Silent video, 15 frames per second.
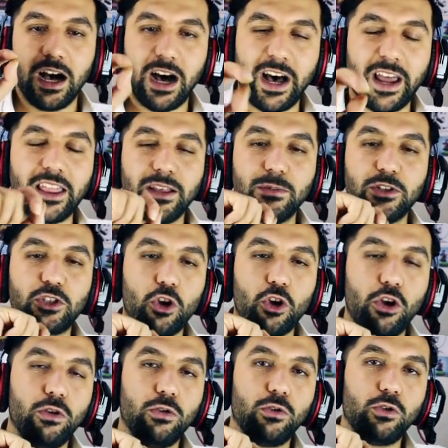Aradığımız
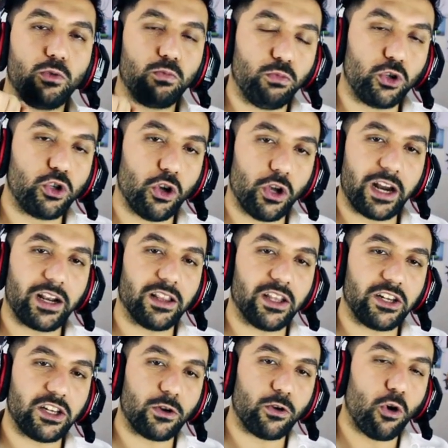köy bu köy
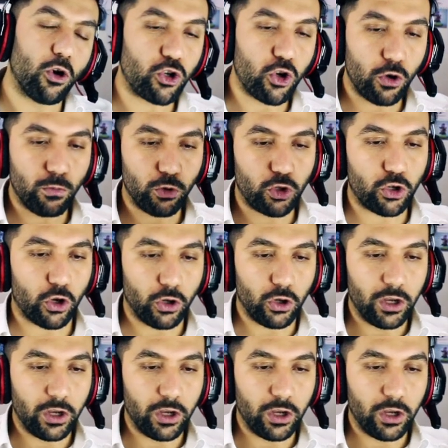arkadaşlar. O köy bu köy.